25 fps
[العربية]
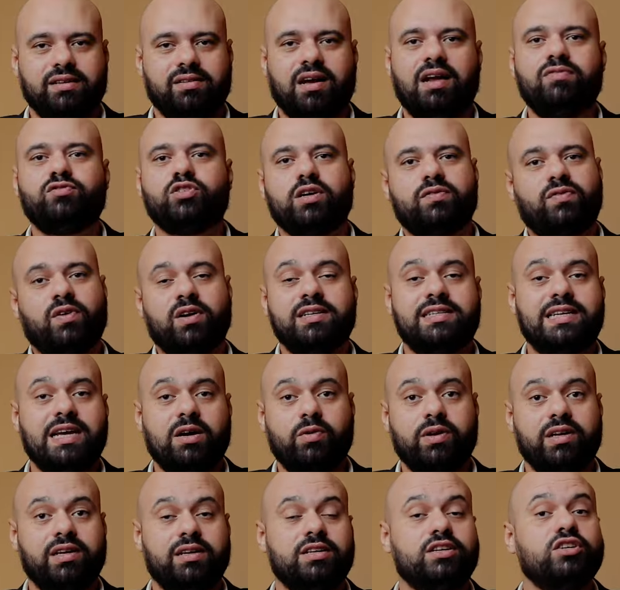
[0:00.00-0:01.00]
واحده ما يعرفش غير
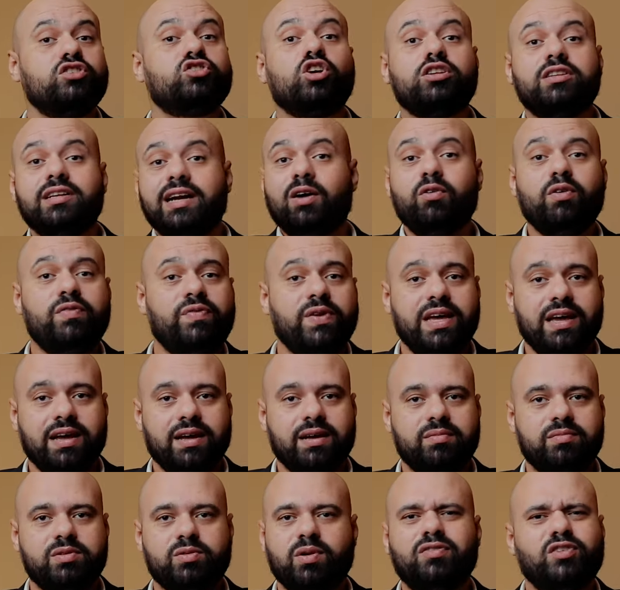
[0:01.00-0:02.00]
فرنساوي شاطر قوي
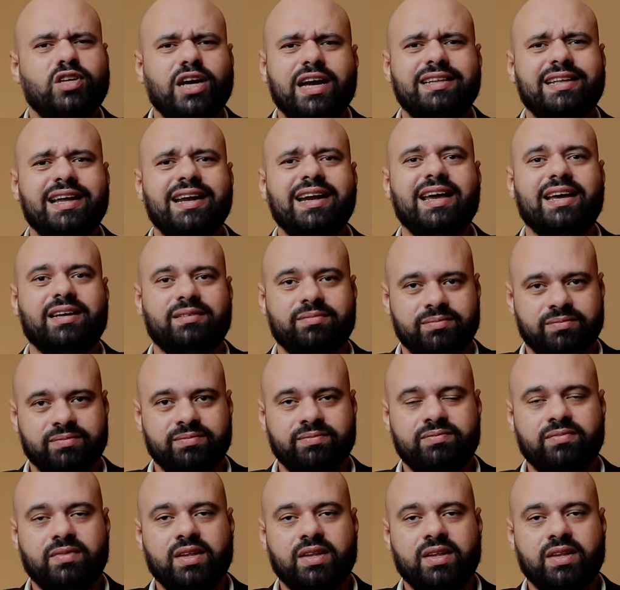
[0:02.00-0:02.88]
فيها بس ما يعرفش حاجه تانية